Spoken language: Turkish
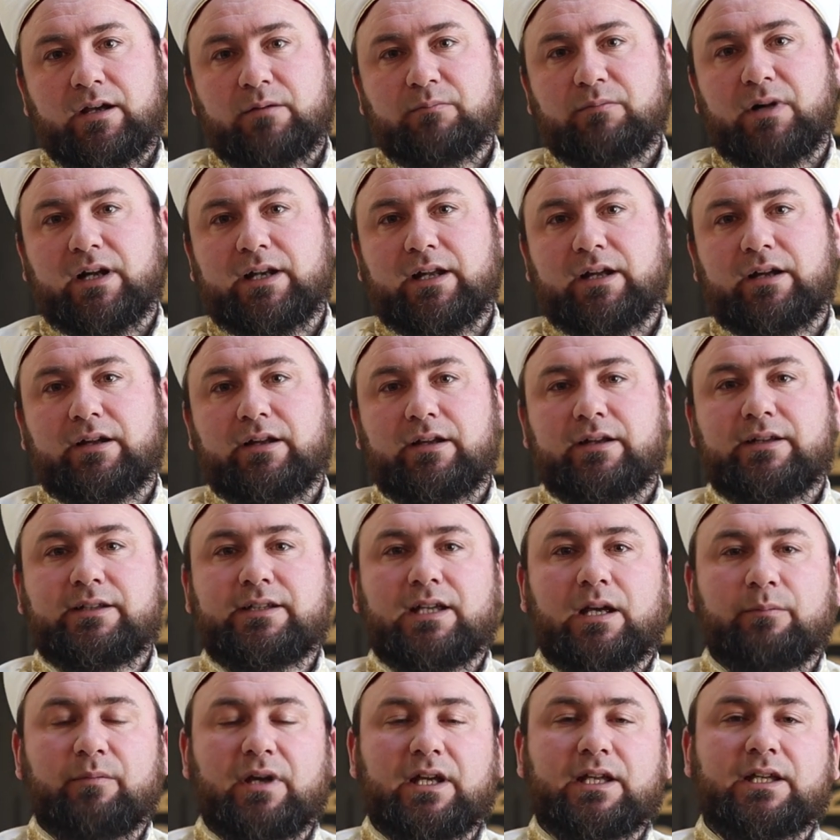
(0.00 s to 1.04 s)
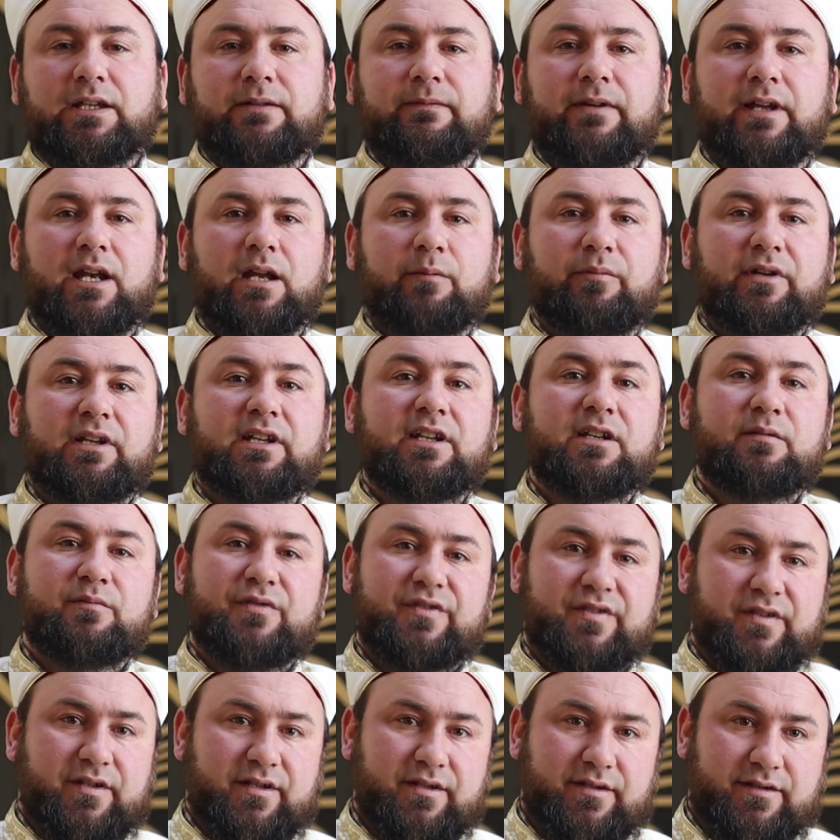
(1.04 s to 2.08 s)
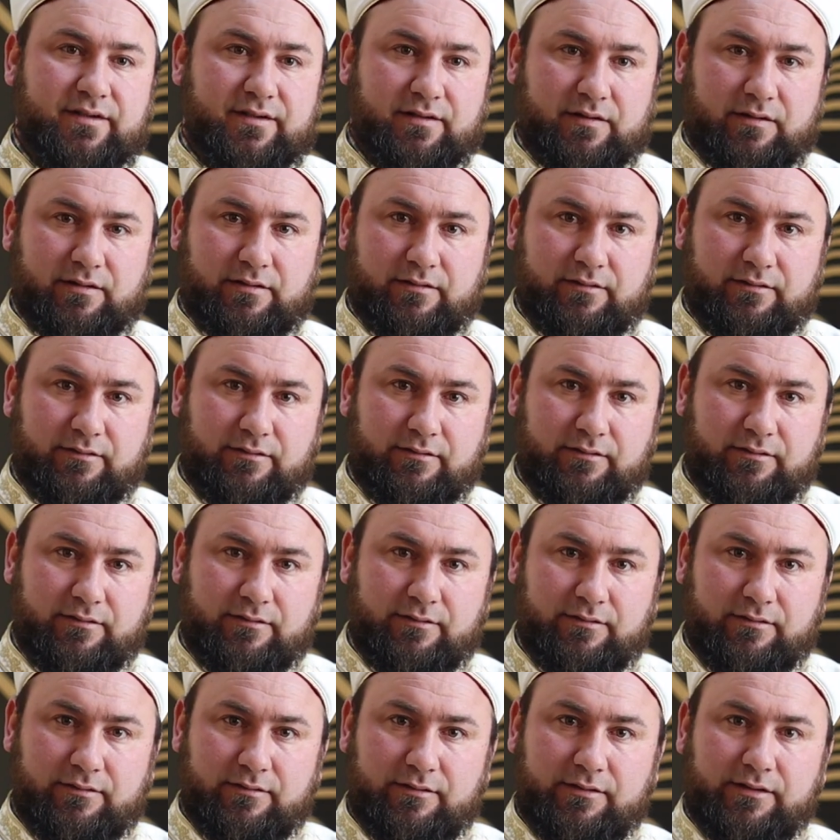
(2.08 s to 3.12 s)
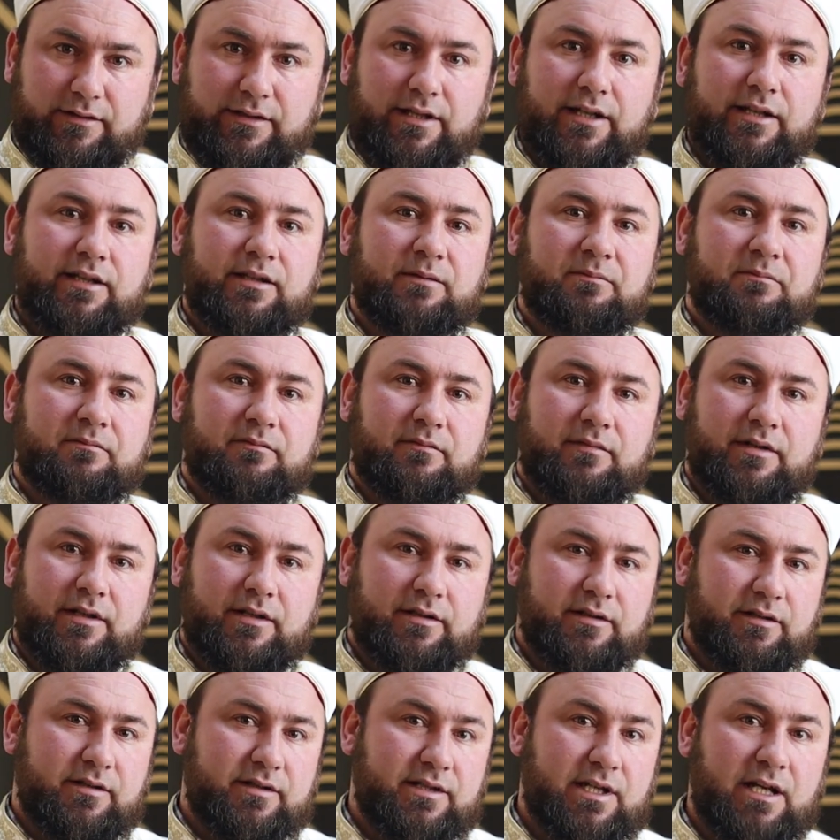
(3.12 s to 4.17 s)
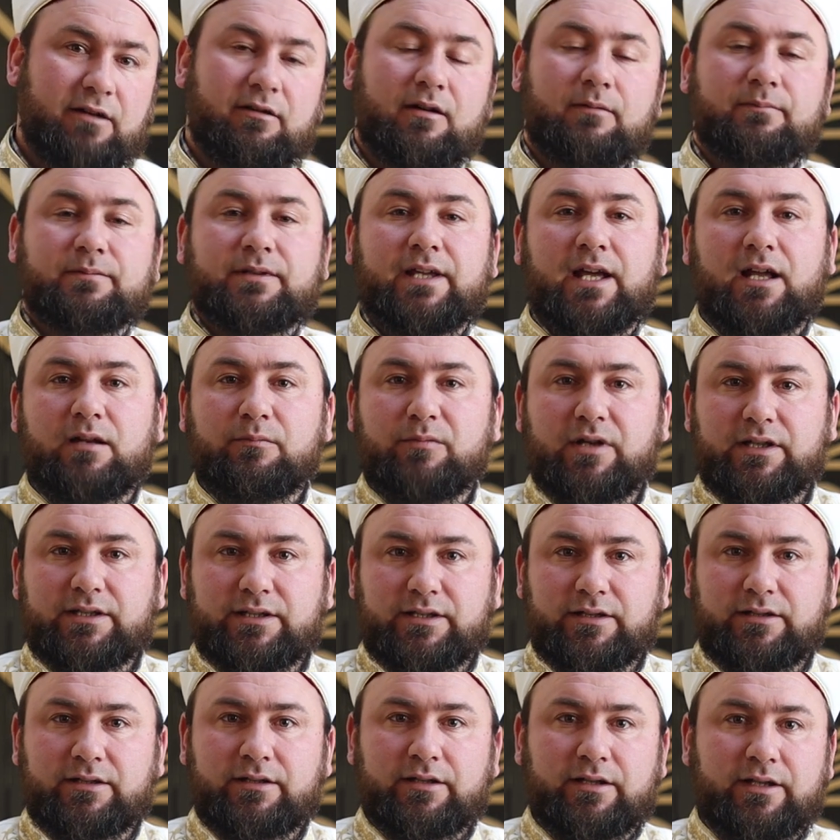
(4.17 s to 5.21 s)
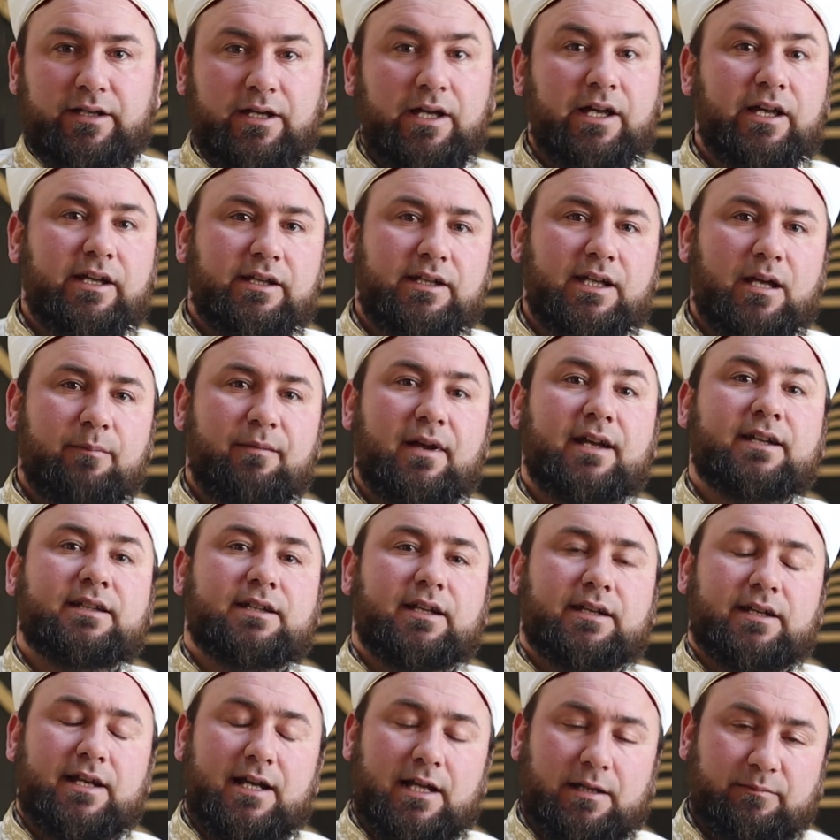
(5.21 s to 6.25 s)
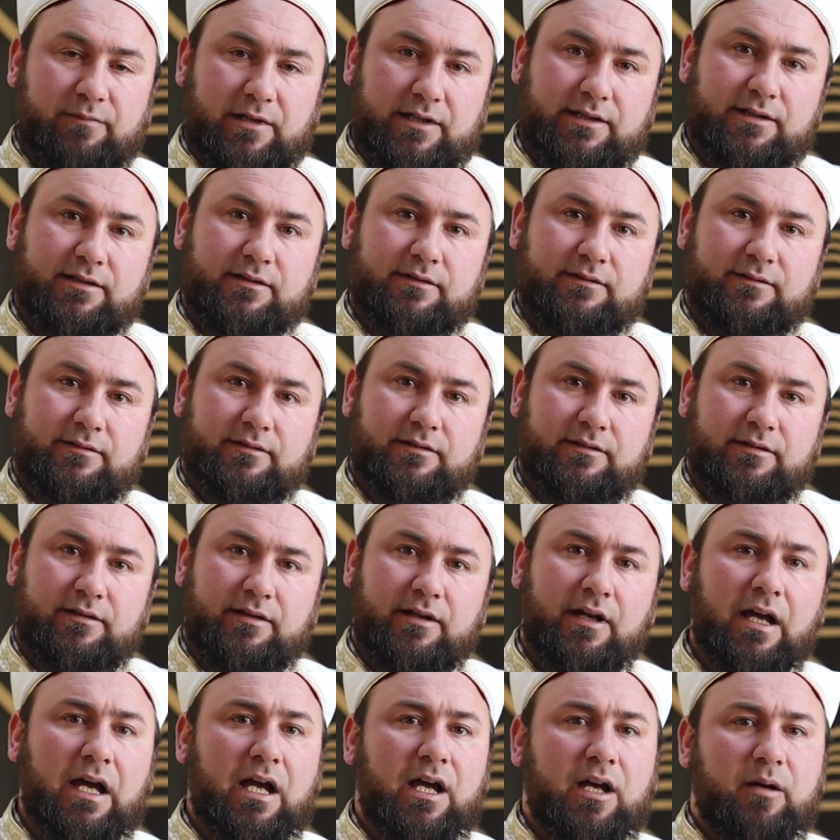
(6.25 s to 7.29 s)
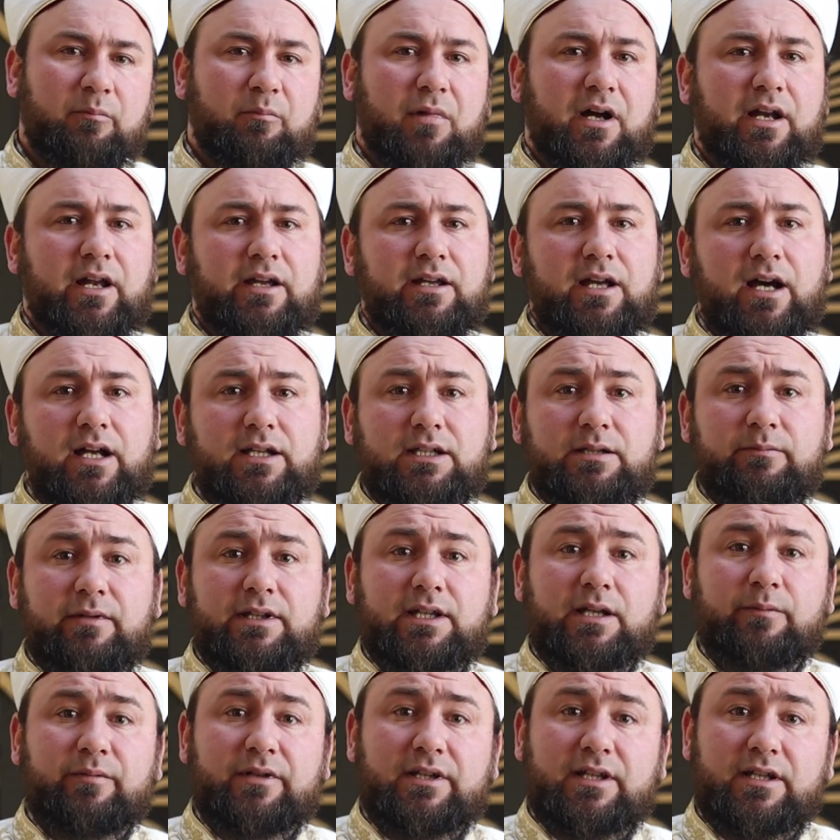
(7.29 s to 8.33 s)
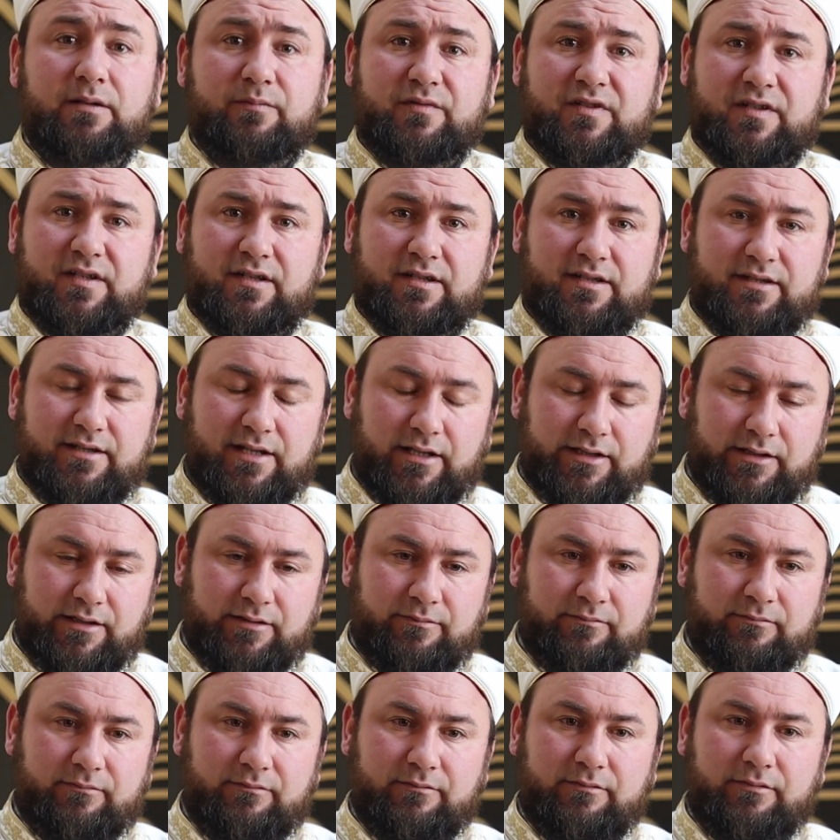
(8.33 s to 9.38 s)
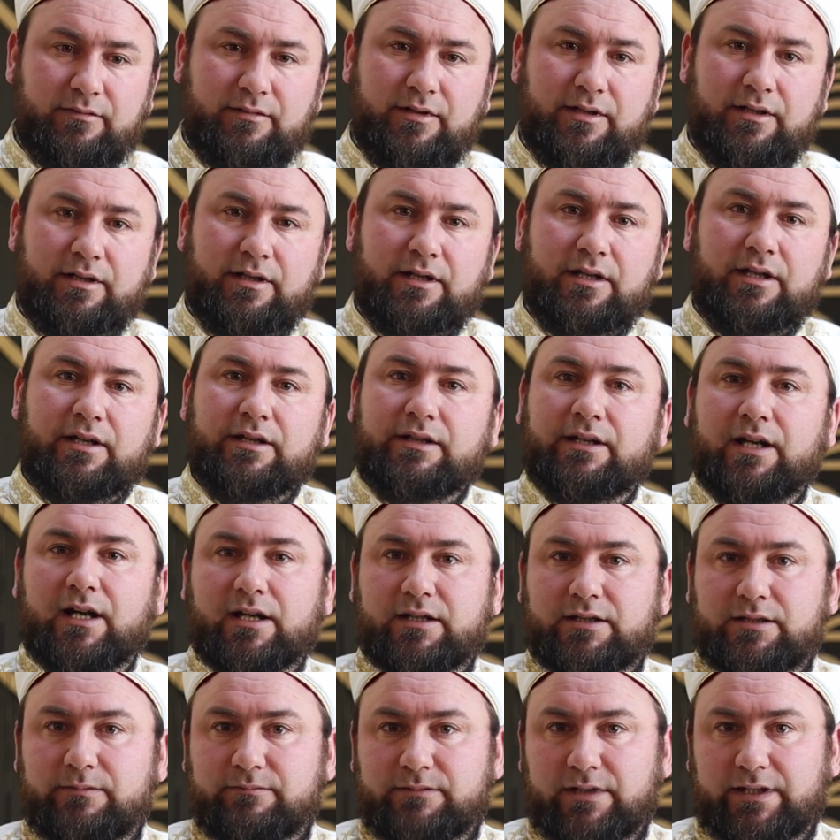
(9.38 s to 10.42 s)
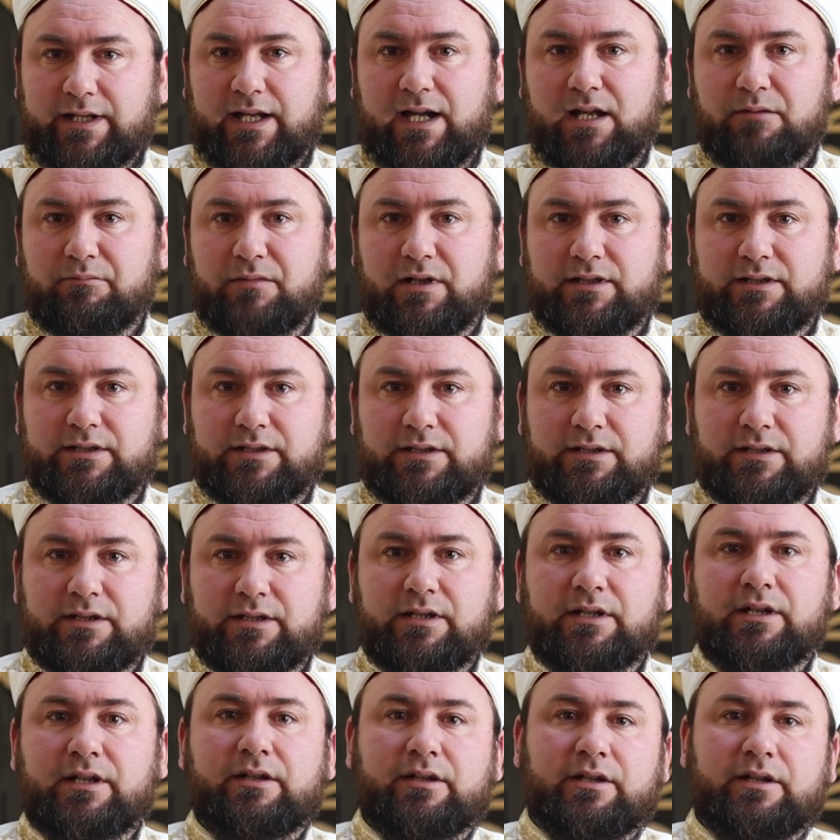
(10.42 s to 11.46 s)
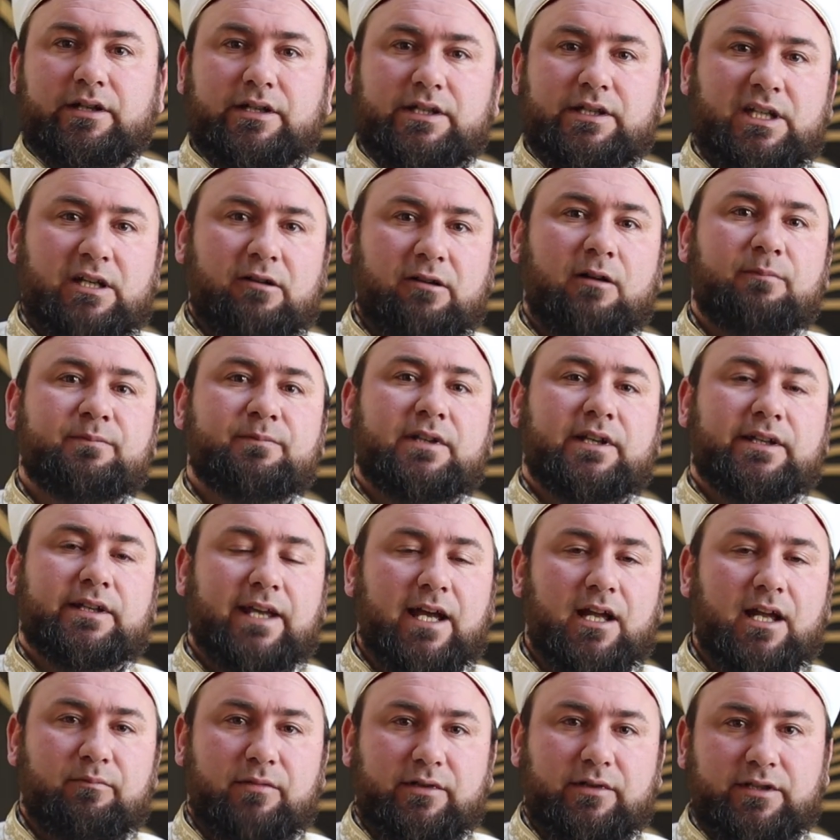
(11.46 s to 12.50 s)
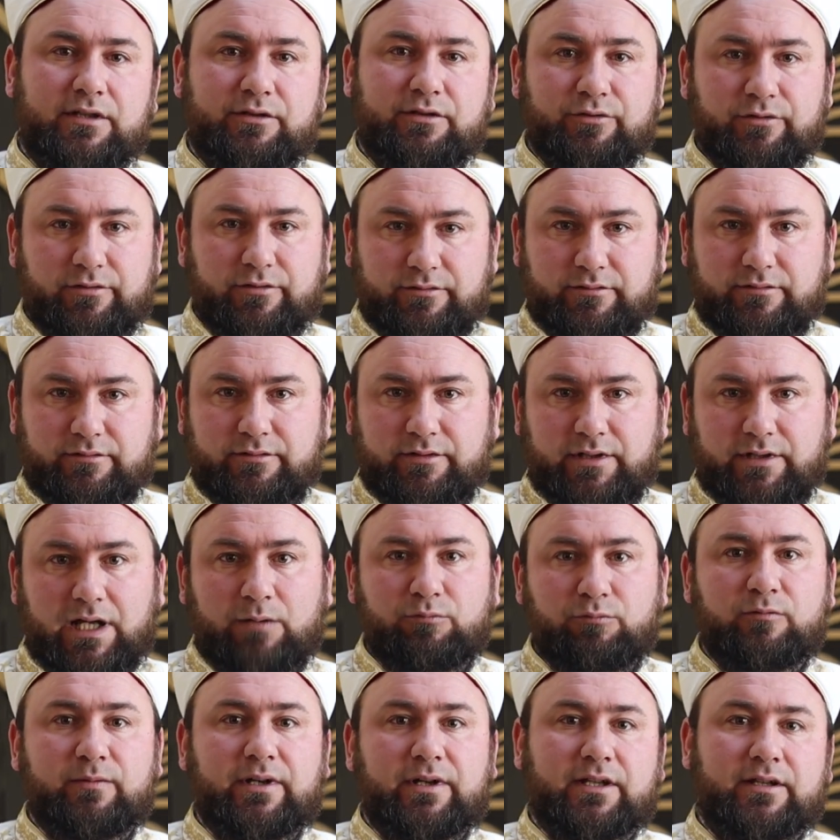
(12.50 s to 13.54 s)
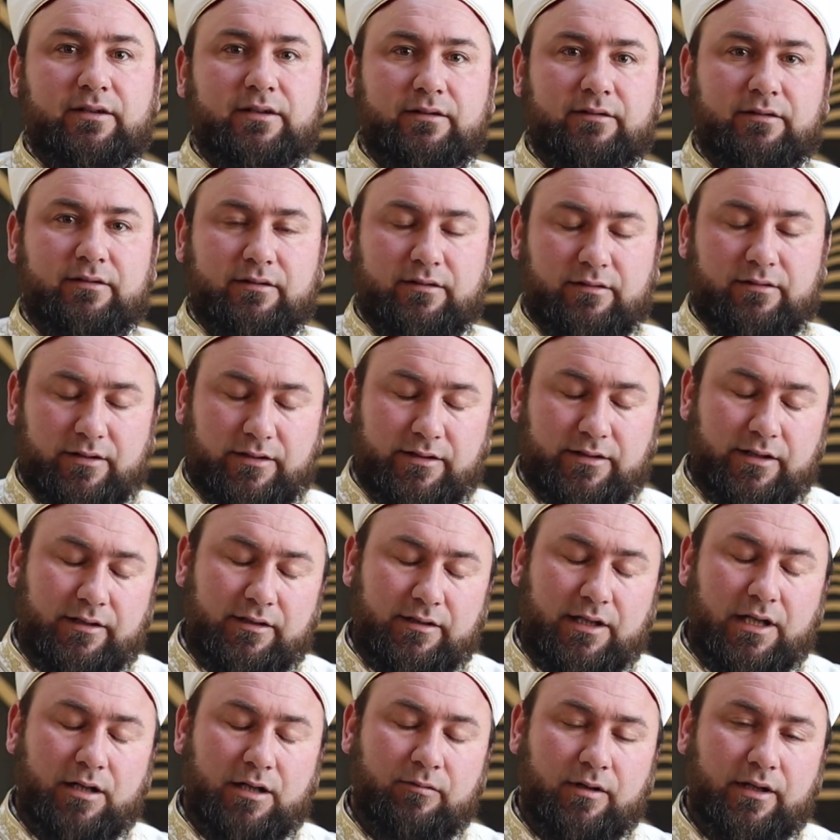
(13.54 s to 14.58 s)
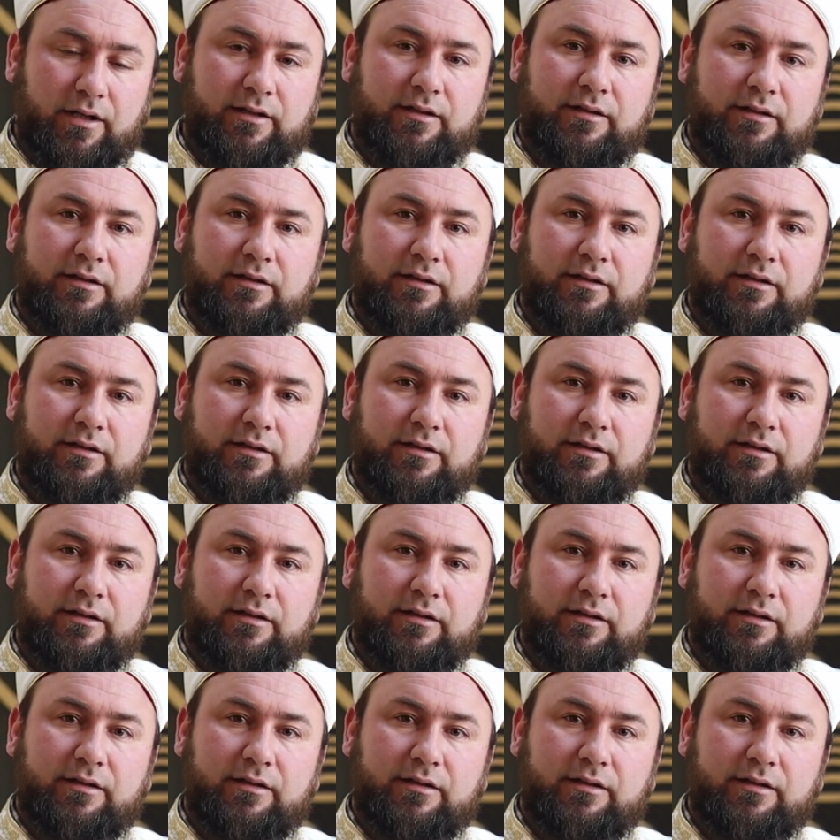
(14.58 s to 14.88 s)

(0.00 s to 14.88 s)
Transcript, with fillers: Bana yemek verebilir misiniz? dedim. Cevap gelmedi, yemek de gelmedi. Bana yardım edebilir misiniz dedim. Yardım da gelmedi, cevap da gelmedi diyor Ebu Bekir radıyallahu anh.